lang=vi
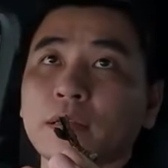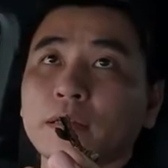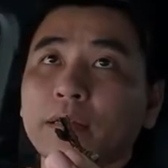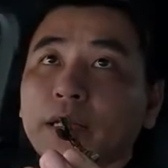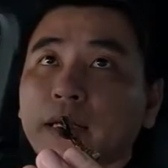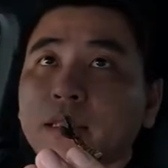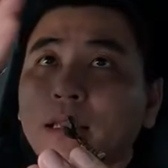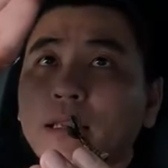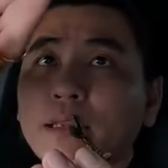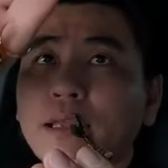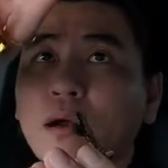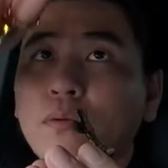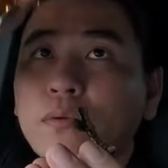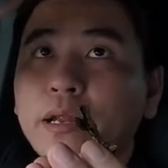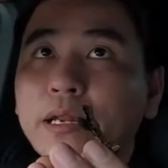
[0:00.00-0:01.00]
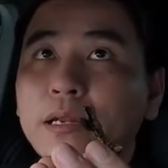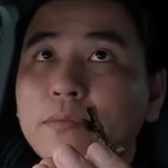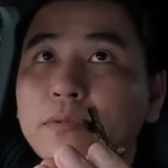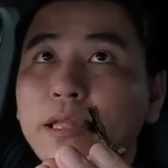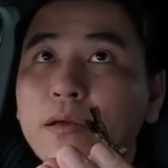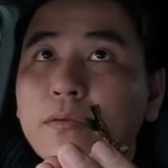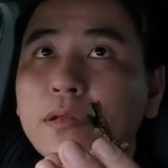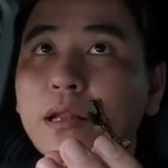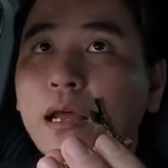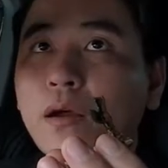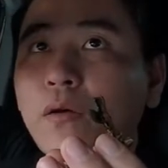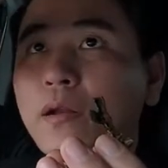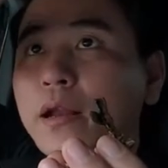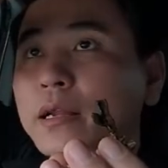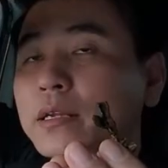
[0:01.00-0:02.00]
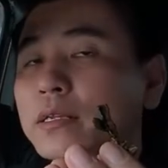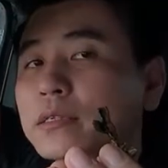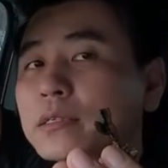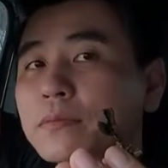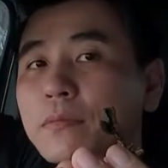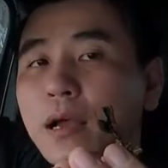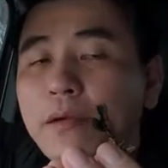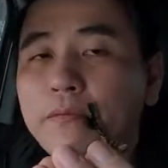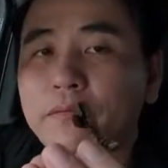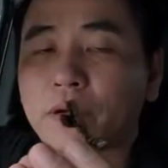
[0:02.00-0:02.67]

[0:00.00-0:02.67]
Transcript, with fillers: thì cái tinh dầu này nó theo cái lần khói này nó sẽ bám